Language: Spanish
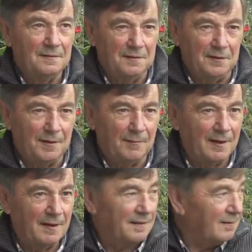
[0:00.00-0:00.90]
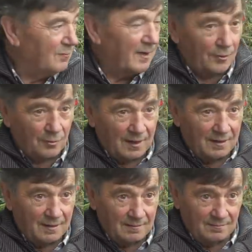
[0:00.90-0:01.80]
y en Abajeda, un barrio que
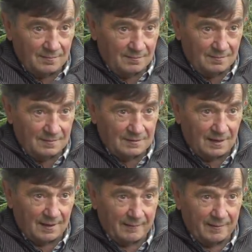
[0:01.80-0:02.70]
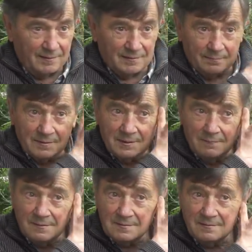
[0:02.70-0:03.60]
hay entre la caballa y entre ambas
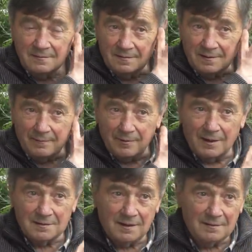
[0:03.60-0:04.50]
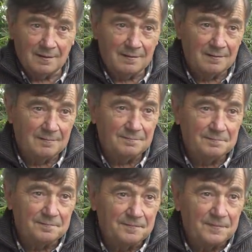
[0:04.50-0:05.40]
aguas, había una tienda
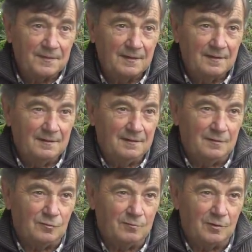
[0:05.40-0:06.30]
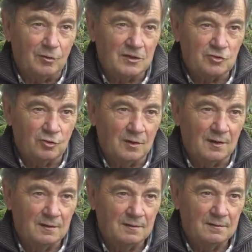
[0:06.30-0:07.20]
y compró una soga.